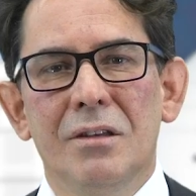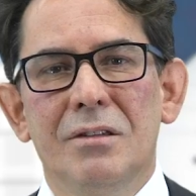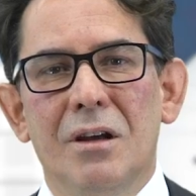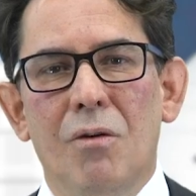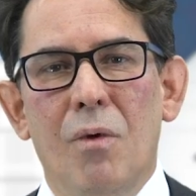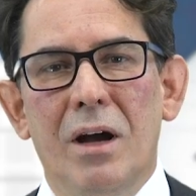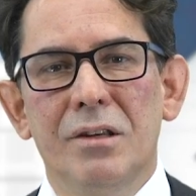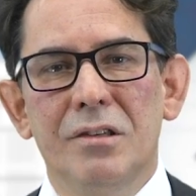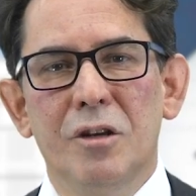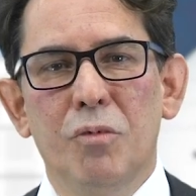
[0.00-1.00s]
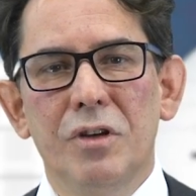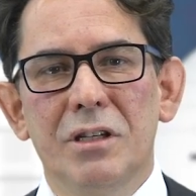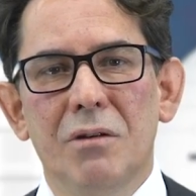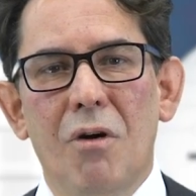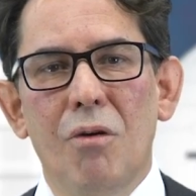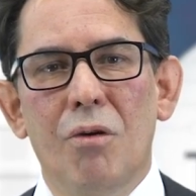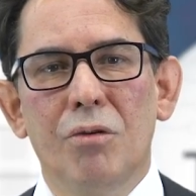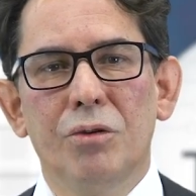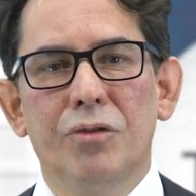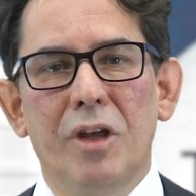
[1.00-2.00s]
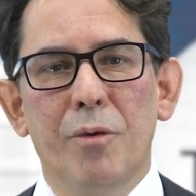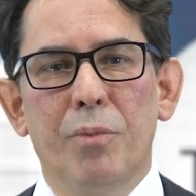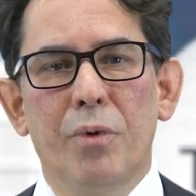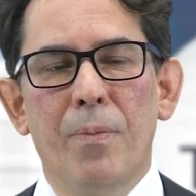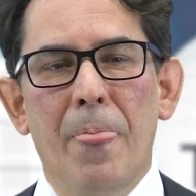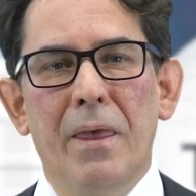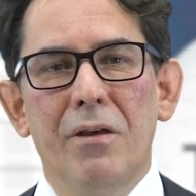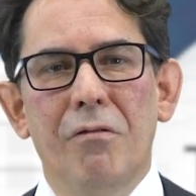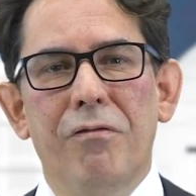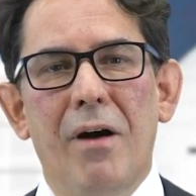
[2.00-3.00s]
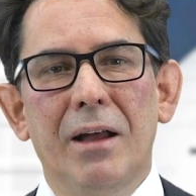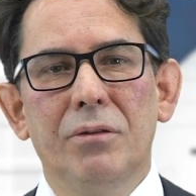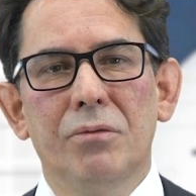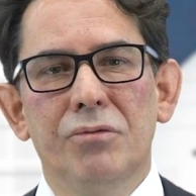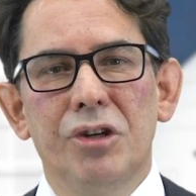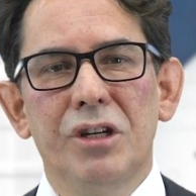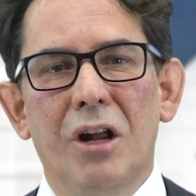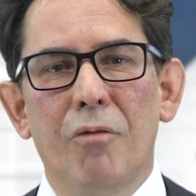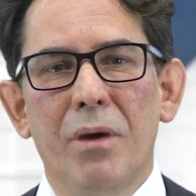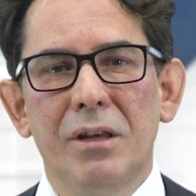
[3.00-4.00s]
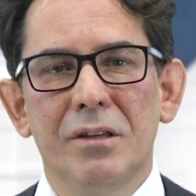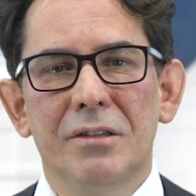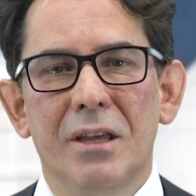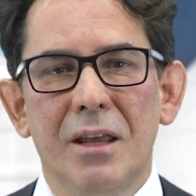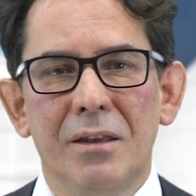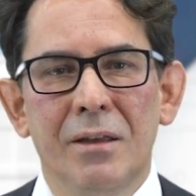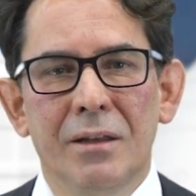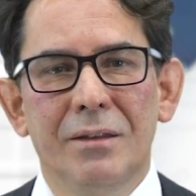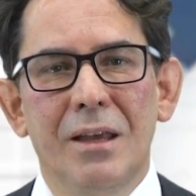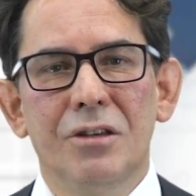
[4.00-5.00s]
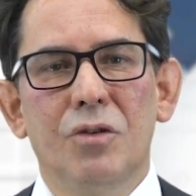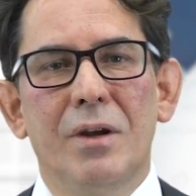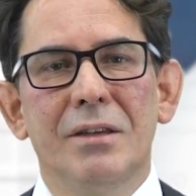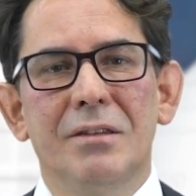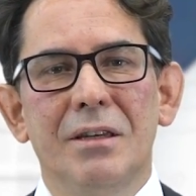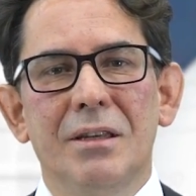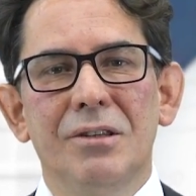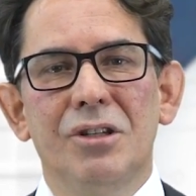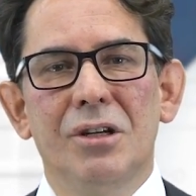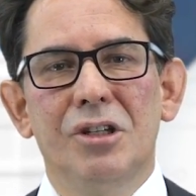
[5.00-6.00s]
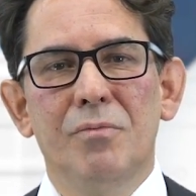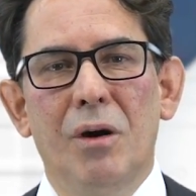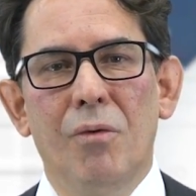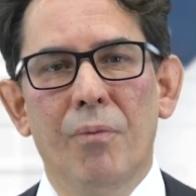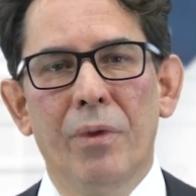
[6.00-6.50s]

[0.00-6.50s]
são a distribuição ao longo do tempo e o fato de geralmente serem desconhecidas de antemão,